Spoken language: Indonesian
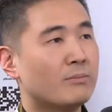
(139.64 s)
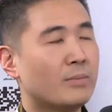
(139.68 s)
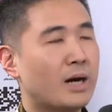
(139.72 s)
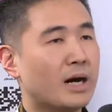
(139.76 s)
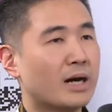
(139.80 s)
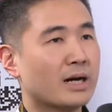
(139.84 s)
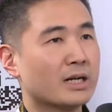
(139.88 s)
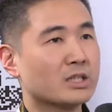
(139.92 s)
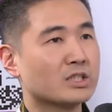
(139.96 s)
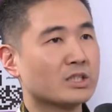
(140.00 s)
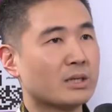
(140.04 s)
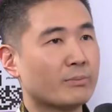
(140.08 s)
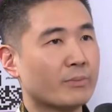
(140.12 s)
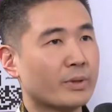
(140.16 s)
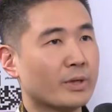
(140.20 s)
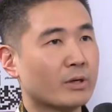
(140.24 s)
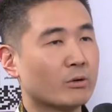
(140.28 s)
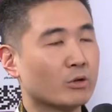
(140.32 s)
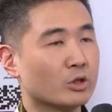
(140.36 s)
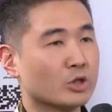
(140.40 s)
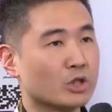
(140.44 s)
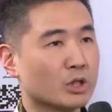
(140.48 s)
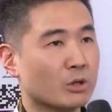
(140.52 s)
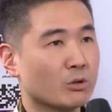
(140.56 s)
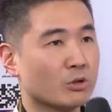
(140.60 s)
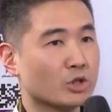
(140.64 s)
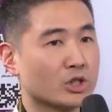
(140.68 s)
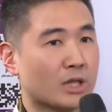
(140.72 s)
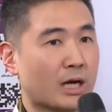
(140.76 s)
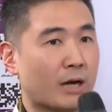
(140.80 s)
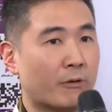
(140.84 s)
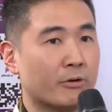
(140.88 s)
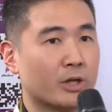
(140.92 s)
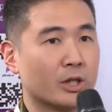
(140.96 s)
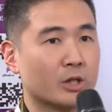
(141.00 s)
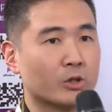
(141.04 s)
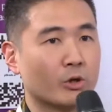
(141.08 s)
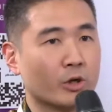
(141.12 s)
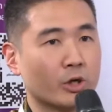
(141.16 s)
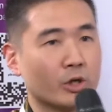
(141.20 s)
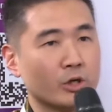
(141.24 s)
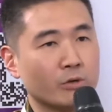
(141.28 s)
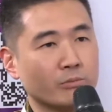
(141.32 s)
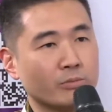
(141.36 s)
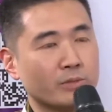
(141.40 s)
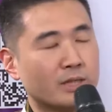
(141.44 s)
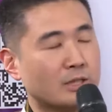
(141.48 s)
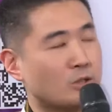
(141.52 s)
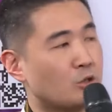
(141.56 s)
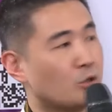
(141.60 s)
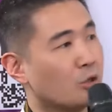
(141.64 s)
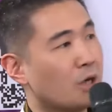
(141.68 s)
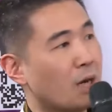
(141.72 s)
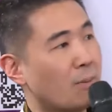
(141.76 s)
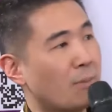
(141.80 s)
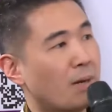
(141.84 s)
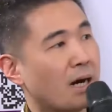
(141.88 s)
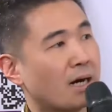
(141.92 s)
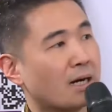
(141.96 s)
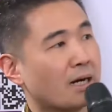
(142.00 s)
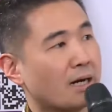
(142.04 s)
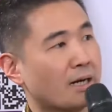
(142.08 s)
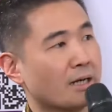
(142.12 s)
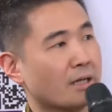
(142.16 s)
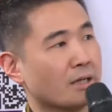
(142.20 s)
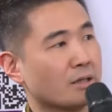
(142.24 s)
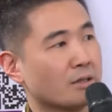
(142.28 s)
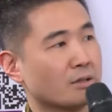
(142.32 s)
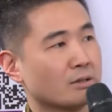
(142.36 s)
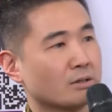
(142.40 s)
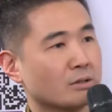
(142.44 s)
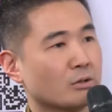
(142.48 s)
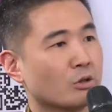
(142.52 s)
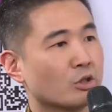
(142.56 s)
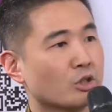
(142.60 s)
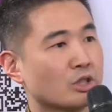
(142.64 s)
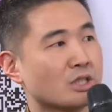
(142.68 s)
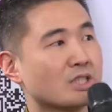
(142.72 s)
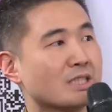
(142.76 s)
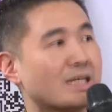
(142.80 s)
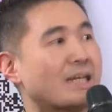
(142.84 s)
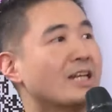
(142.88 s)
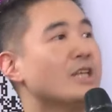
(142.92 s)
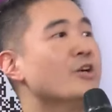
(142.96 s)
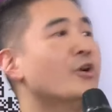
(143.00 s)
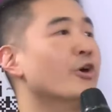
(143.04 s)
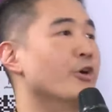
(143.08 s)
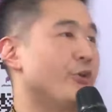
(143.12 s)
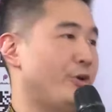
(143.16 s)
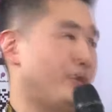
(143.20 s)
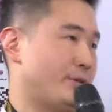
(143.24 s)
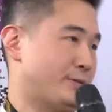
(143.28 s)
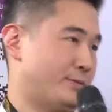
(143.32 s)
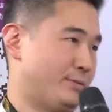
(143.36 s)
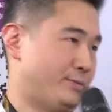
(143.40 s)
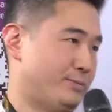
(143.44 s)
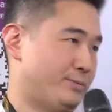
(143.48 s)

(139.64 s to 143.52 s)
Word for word: bahkan sampai kursi-kursi auditorium dan juga bahkan kursi stadion.